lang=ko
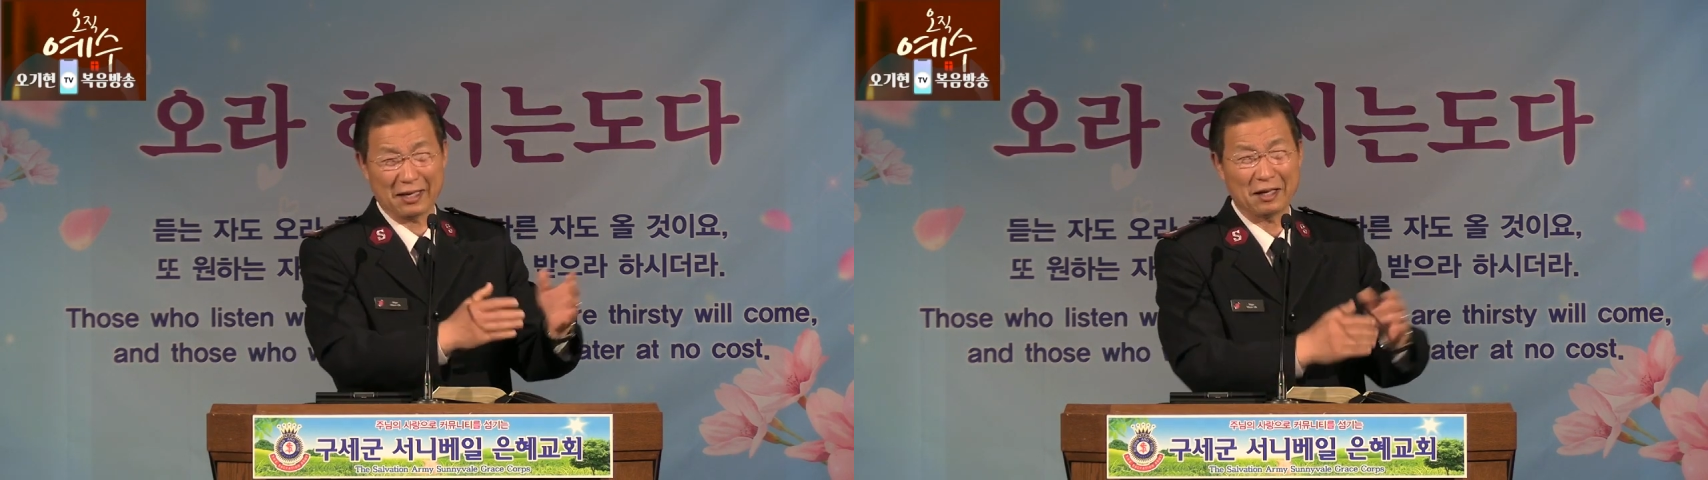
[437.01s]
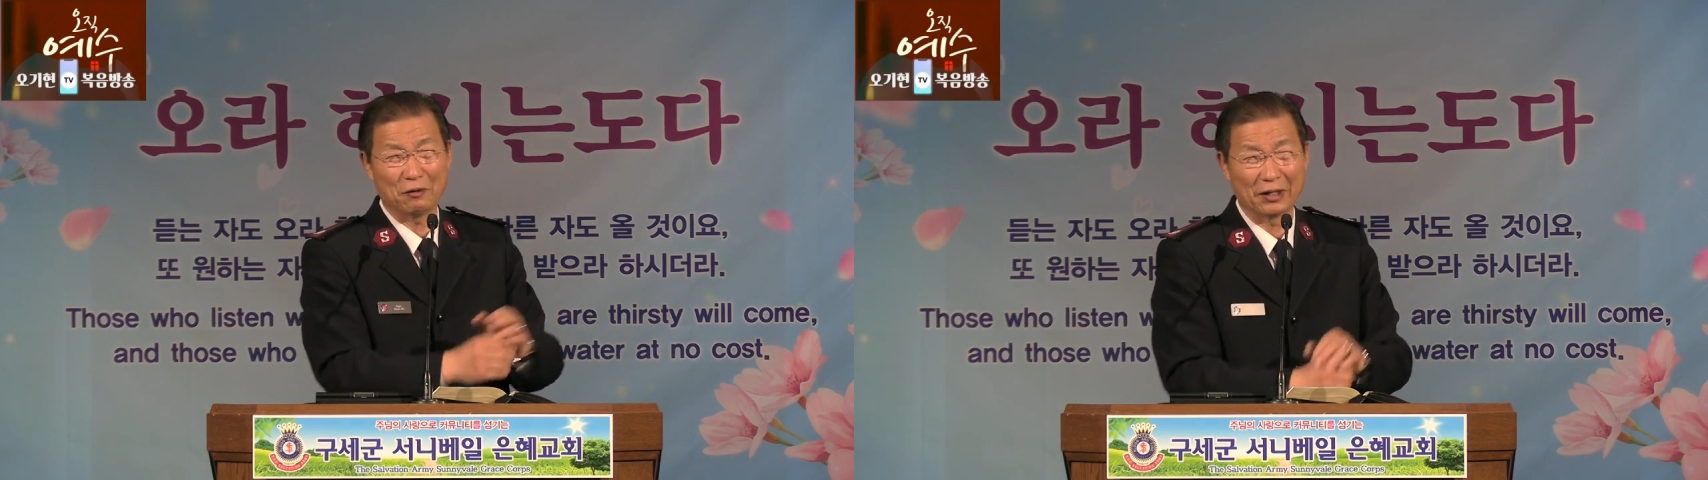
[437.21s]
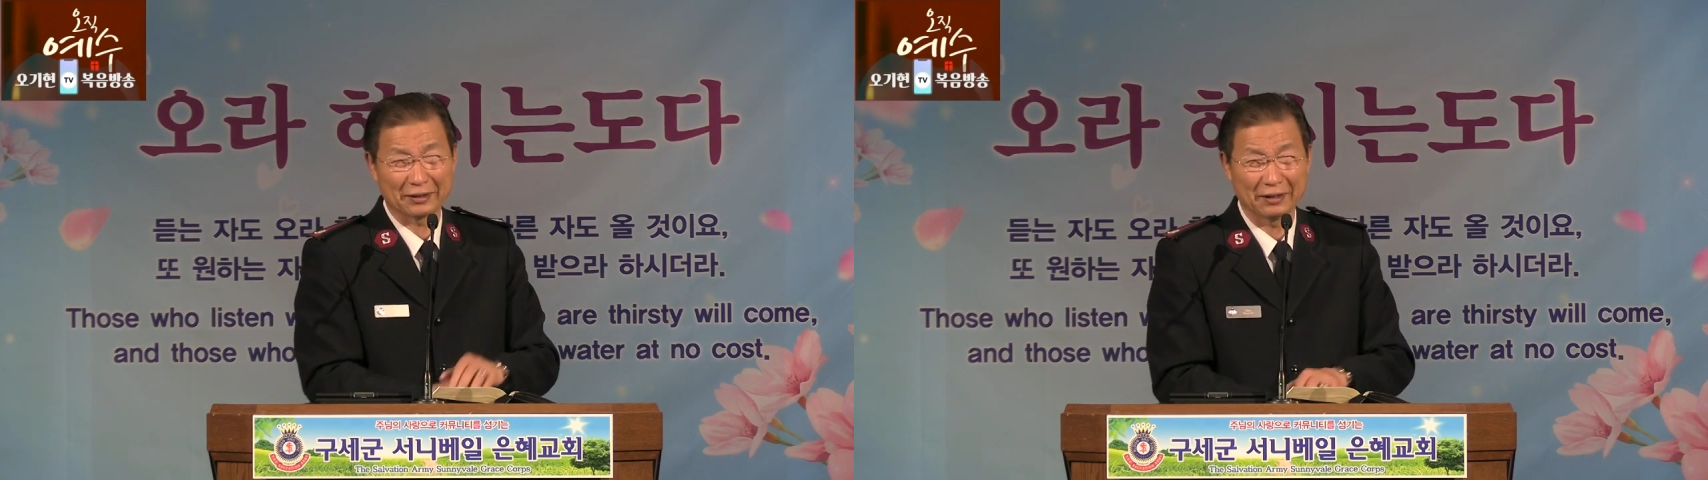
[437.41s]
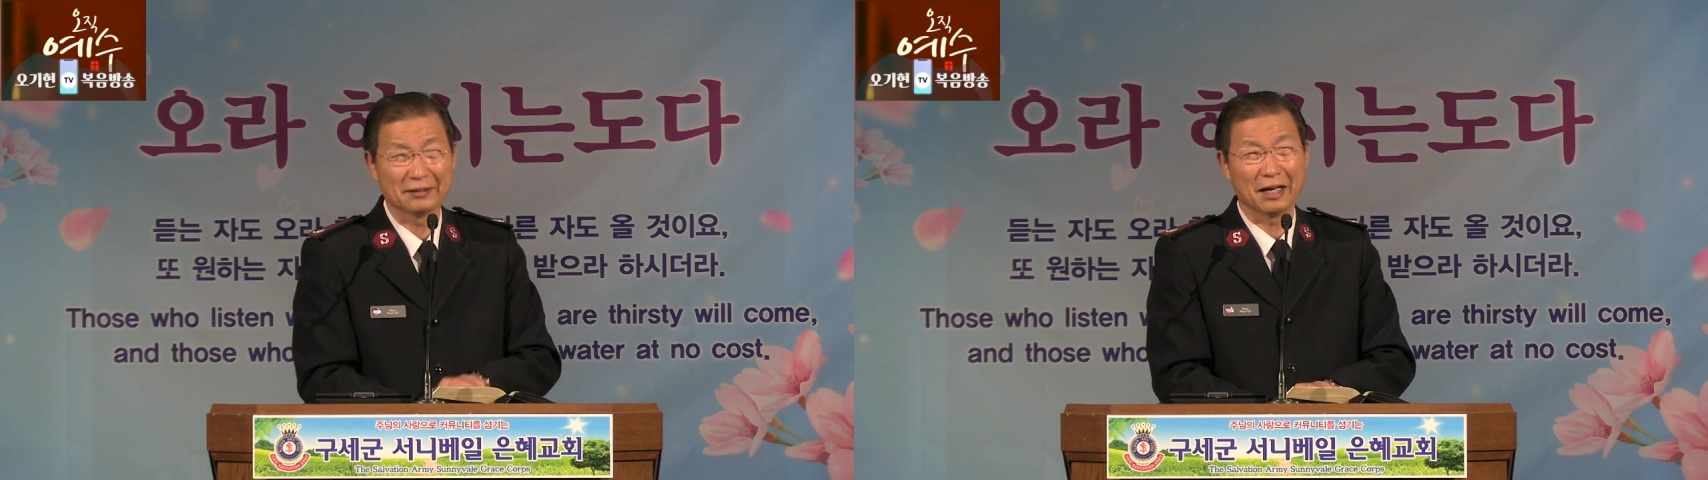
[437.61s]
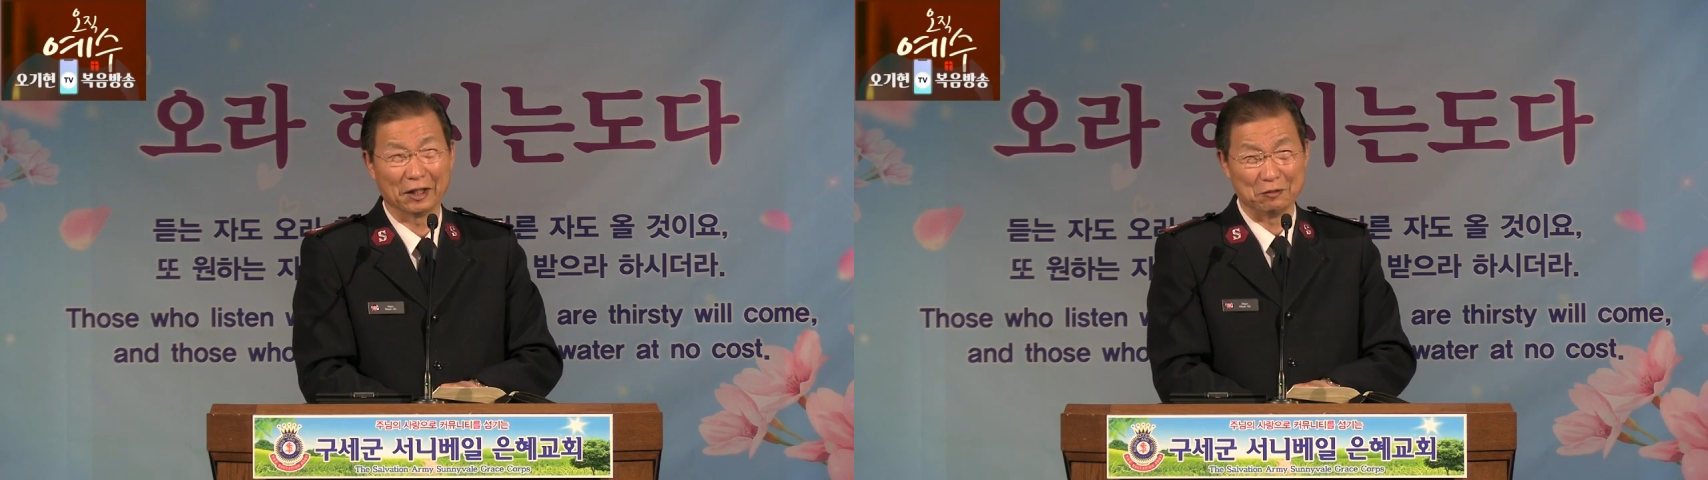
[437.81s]

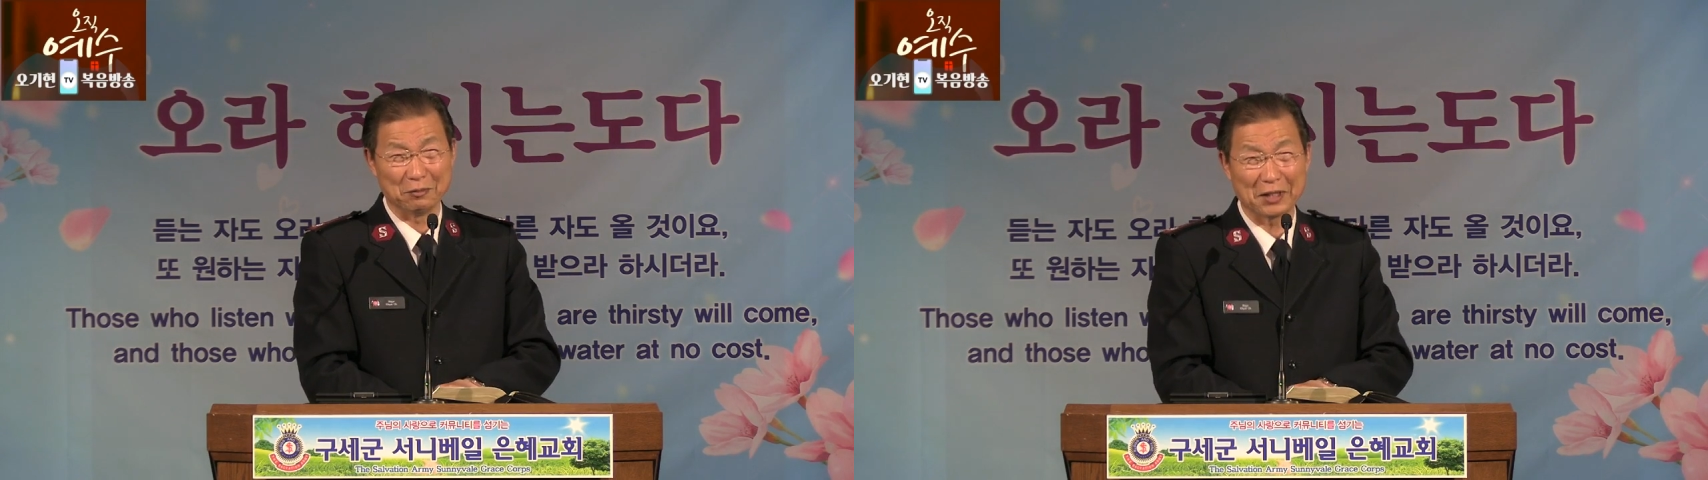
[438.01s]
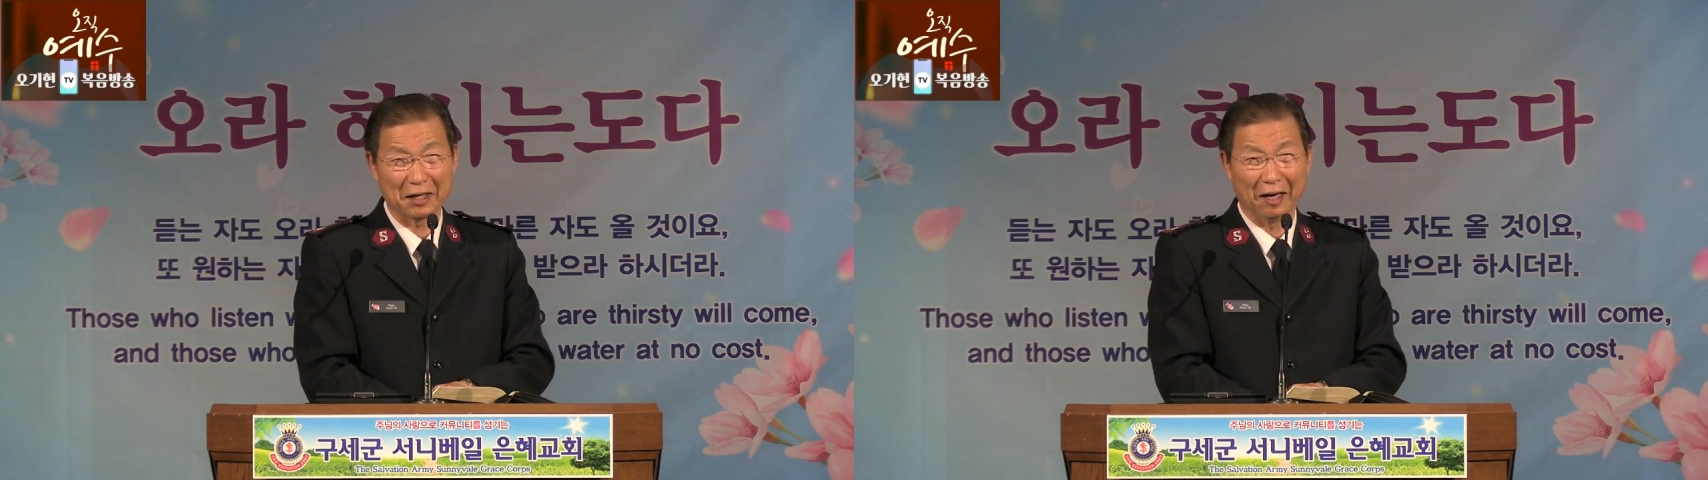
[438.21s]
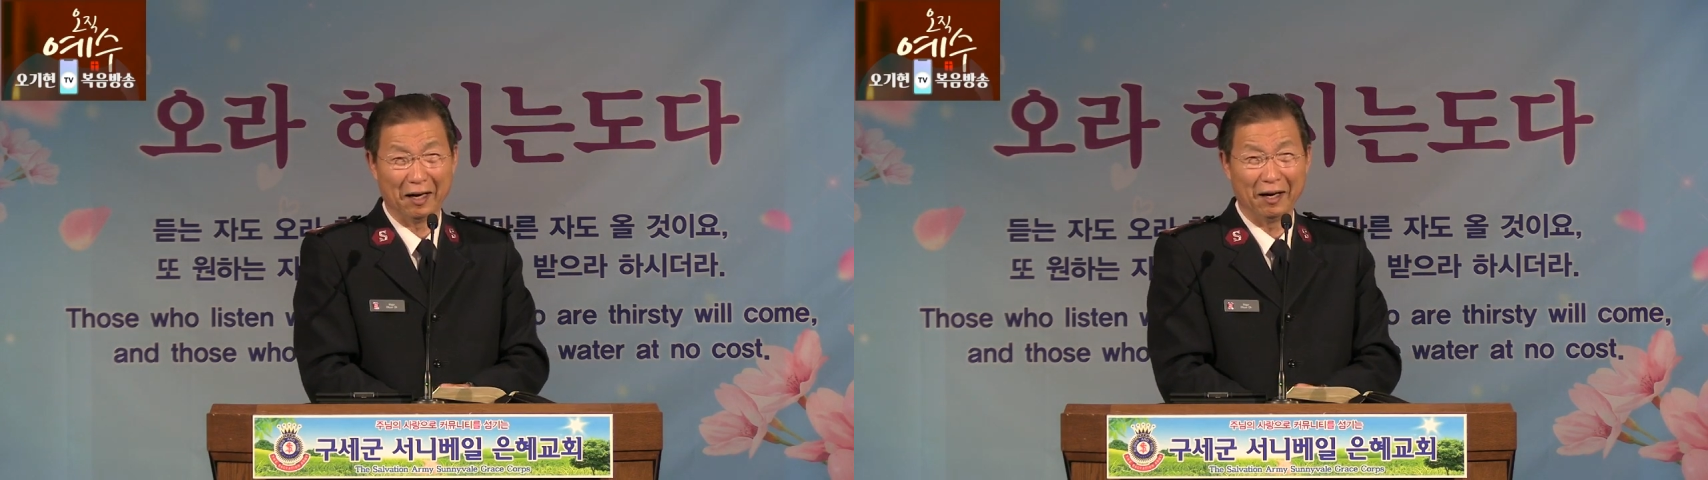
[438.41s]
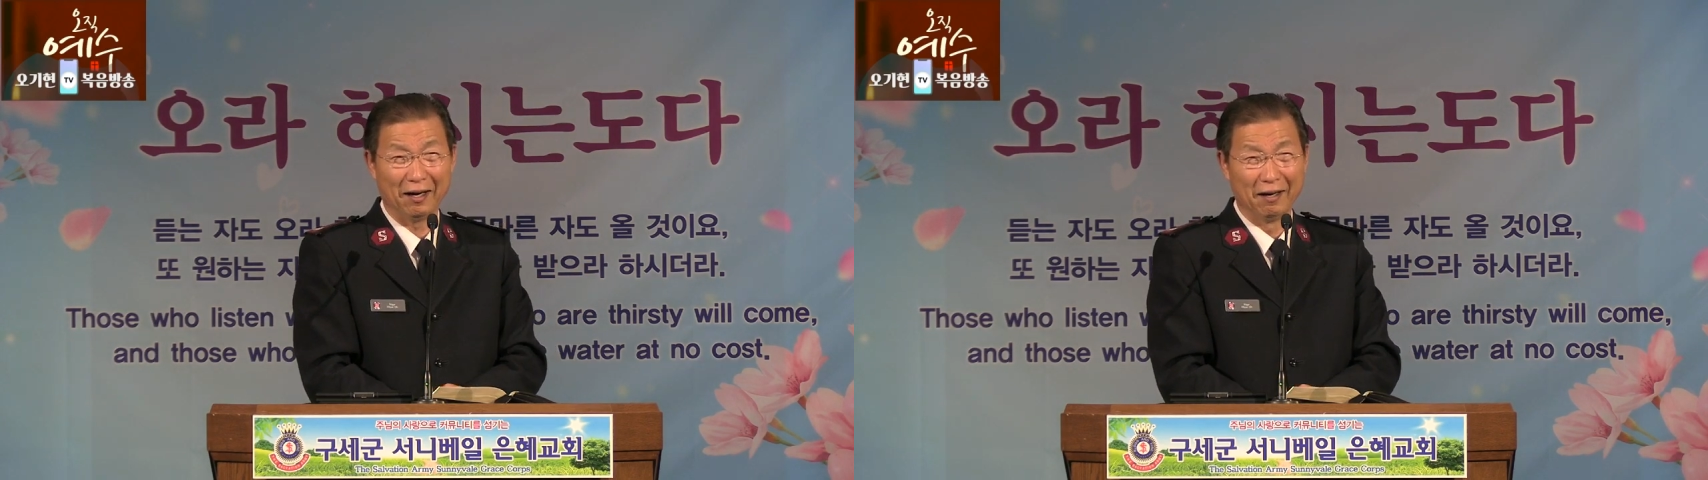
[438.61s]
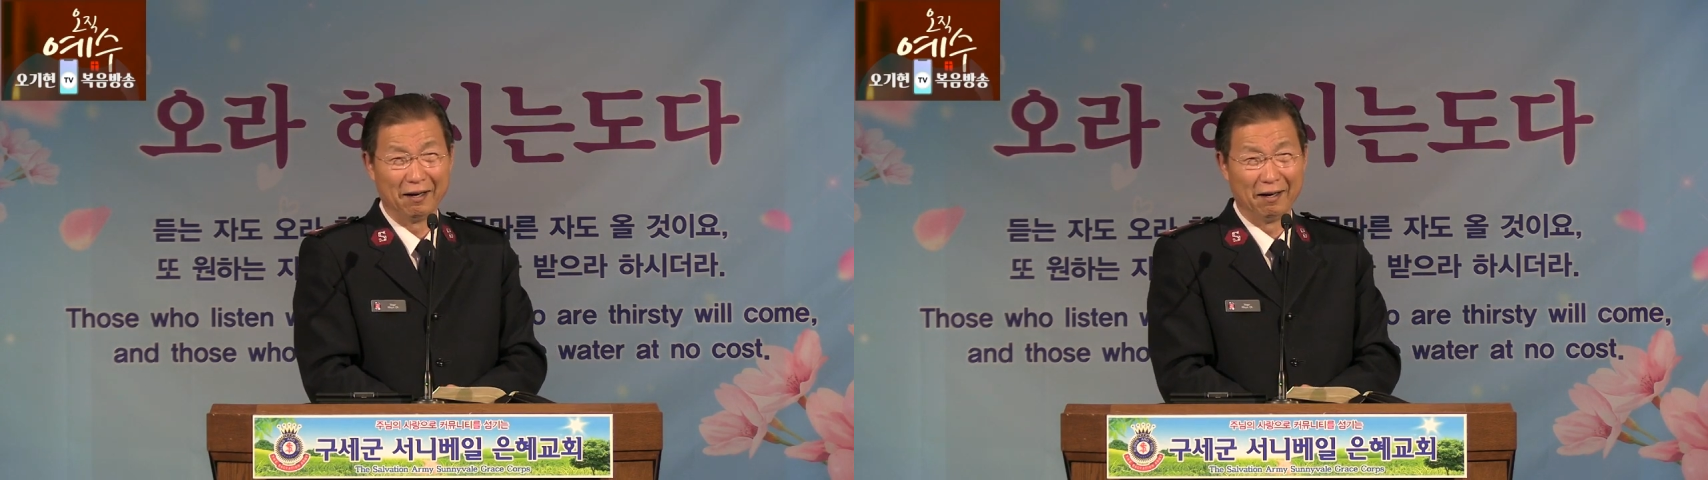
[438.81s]
살아왔다는 거
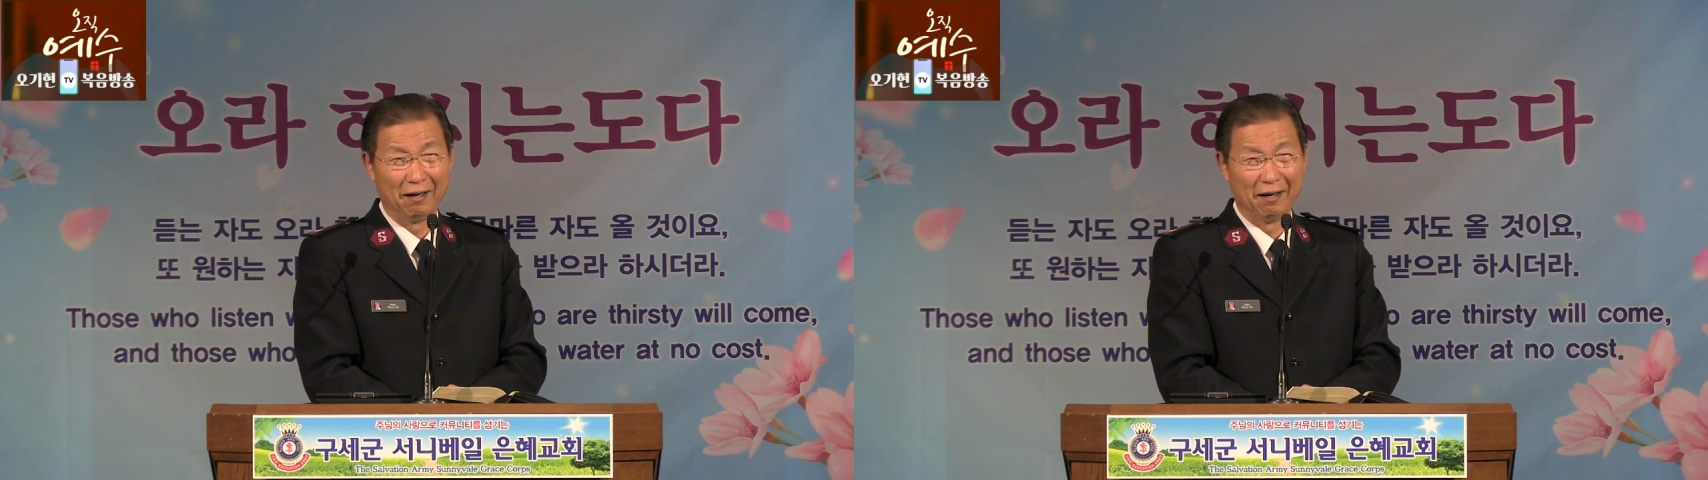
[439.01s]
아닙니까?